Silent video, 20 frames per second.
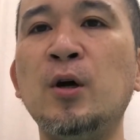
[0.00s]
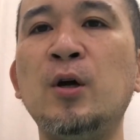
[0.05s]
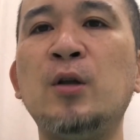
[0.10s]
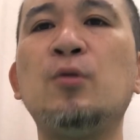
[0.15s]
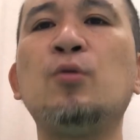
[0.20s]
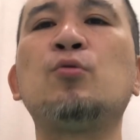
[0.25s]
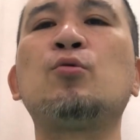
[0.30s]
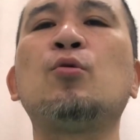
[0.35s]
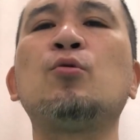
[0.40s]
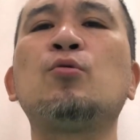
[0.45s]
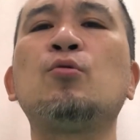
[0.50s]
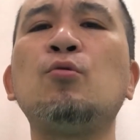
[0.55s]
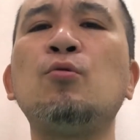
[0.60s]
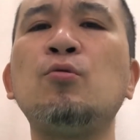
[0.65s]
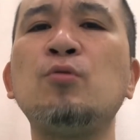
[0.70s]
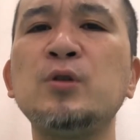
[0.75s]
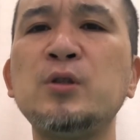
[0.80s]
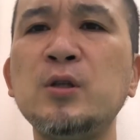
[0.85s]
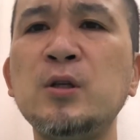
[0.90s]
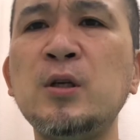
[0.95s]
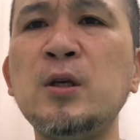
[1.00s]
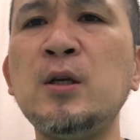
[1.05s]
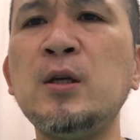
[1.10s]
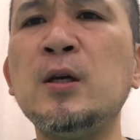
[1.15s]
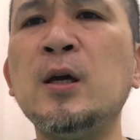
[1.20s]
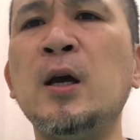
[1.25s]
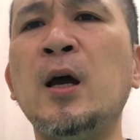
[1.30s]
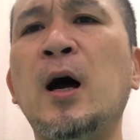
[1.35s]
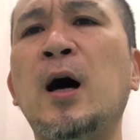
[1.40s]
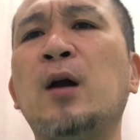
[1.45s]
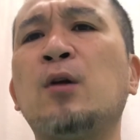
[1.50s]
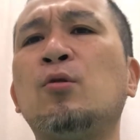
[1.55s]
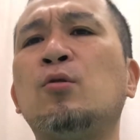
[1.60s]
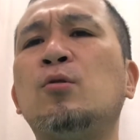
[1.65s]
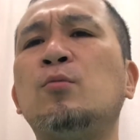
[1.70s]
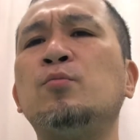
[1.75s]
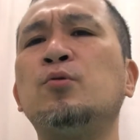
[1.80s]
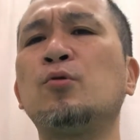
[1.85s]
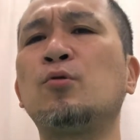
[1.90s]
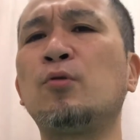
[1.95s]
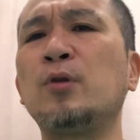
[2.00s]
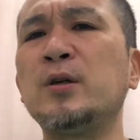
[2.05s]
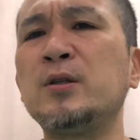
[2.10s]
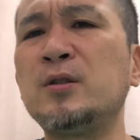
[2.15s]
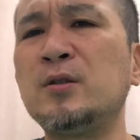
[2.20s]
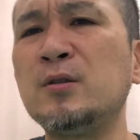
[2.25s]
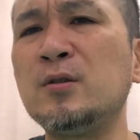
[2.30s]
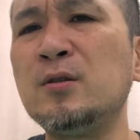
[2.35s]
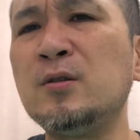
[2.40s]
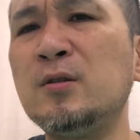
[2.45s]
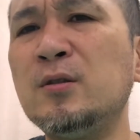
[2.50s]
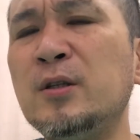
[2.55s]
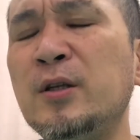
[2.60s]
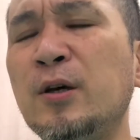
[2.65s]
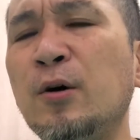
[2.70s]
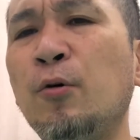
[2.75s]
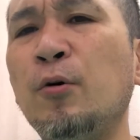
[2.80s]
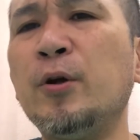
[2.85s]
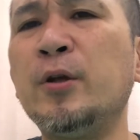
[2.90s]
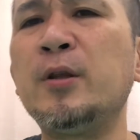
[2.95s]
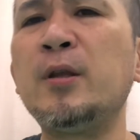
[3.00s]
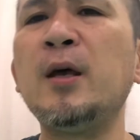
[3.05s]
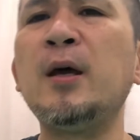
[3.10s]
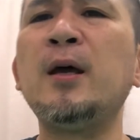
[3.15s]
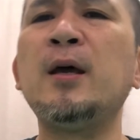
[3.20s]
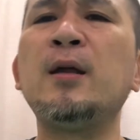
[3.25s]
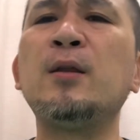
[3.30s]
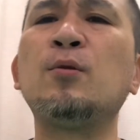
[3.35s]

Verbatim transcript: のと同時にあのプロレスにおいて